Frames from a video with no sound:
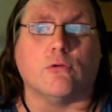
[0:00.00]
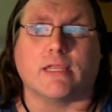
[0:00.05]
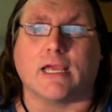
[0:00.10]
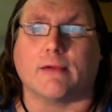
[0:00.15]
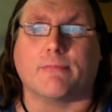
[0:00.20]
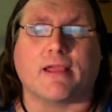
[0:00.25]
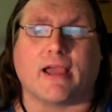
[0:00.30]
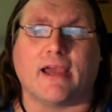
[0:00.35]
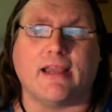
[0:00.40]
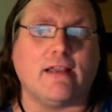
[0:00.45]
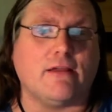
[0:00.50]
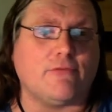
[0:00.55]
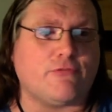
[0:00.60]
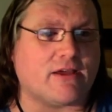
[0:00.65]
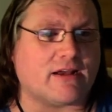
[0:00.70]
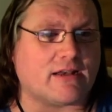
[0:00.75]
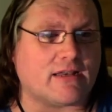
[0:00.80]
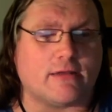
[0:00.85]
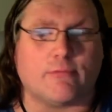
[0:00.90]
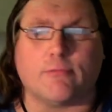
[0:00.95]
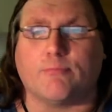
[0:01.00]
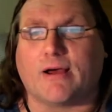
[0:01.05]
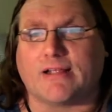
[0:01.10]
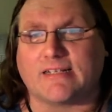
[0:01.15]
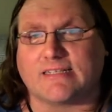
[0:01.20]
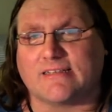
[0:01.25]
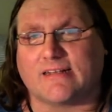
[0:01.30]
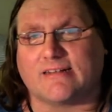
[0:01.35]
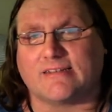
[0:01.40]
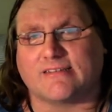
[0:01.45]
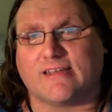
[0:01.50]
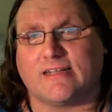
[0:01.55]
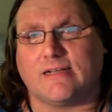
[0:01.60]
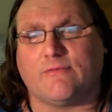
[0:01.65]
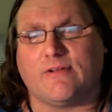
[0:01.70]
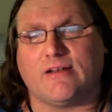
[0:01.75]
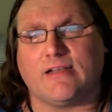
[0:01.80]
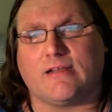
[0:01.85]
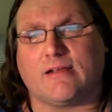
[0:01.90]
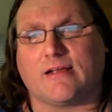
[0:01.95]
Ich habe keine, ich mache sehr ganz
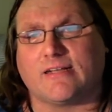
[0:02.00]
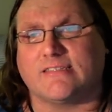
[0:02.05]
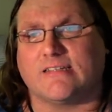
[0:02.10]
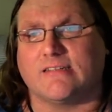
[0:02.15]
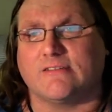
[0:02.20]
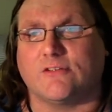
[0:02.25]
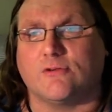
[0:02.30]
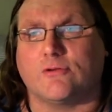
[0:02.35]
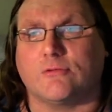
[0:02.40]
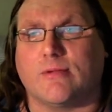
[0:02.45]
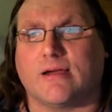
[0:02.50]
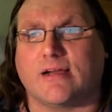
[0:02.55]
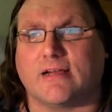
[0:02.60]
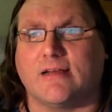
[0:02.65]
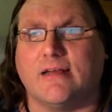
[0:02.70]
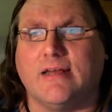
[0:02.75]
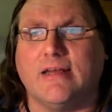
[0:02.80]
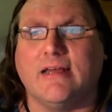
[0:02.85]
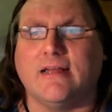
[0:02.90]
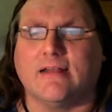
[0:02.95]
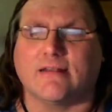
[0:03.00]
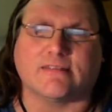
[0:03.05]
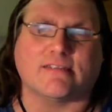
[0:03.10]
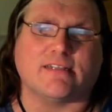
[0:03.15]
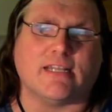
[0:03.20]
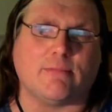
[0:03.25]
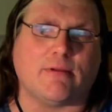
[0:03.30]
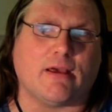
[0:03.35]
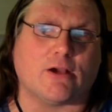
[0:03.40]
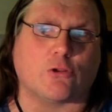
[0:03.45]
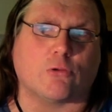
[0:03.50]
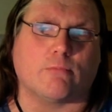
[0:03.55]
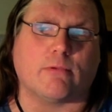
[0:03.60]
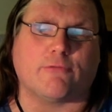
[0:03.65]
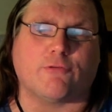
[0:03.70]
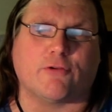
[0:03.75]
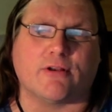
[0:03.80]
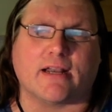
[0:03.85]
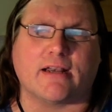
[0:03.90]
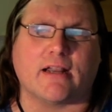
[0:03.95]
gerne, wenn ich Rezensionen mache, dass ich nebenher schon mal
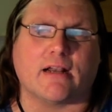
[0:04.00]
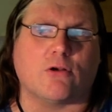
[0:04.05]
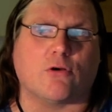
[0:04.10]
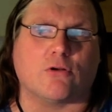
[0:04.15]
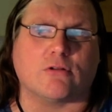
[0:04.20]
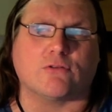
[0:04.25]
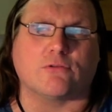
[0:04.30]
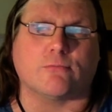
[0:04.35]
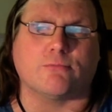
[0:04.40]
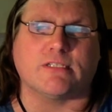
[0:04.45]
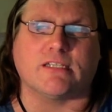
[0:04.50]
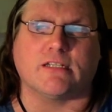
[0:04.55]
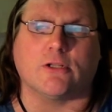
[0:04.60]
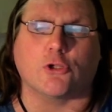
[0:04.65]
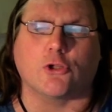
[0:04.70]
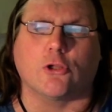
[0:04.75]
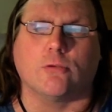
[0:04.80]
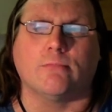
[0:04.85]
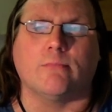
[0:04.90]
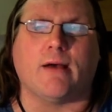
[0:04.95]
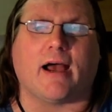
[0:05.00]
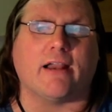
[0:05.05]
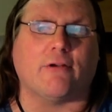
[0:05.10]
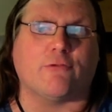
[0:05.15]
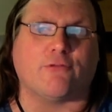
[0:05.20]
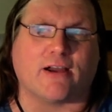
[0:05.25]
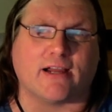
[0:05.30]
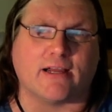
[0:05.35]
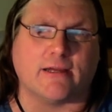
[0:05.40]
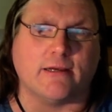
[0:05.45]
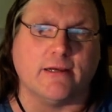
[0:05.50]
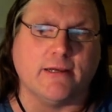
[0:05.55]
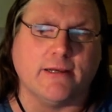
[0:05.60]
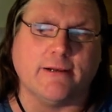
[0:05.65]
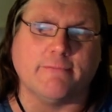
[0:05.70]
von anderen Leuten so ein bisschen die Stimmen einfange